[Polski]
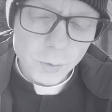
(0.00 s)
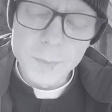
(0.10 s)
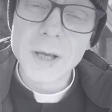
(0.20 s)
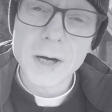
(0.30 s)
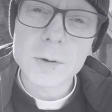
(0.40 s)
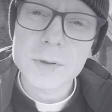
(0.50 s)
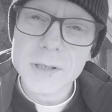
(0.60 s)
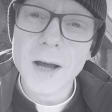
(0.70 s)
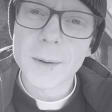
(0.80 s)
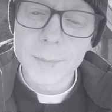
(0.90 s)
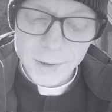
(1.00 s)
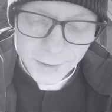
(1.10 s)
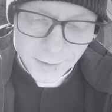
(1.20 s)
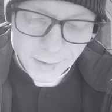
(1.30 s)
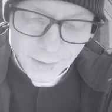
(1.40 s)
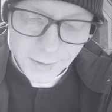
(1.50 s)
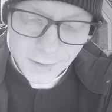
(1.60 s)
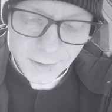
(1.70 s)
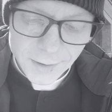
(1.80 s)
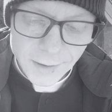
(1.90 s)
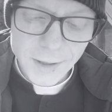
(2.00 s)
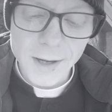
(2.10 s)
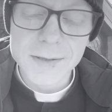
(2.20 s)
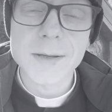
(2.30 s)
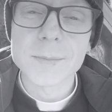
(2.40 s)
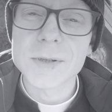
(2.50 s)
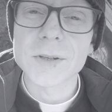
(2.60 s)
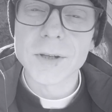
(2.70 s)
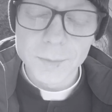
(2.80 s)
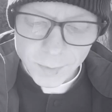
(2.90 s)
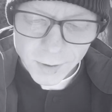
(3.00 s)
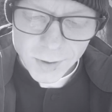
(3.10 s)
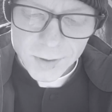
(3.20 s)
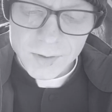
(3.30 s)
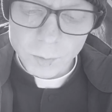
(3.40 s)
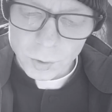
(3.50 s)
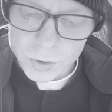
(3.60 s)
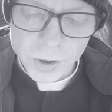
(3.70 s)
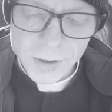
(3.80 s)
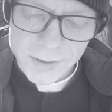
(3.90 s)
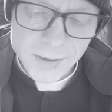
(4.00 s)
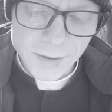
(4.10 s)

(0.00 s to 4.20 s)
umierał sam. Razem z nim złoczyńcy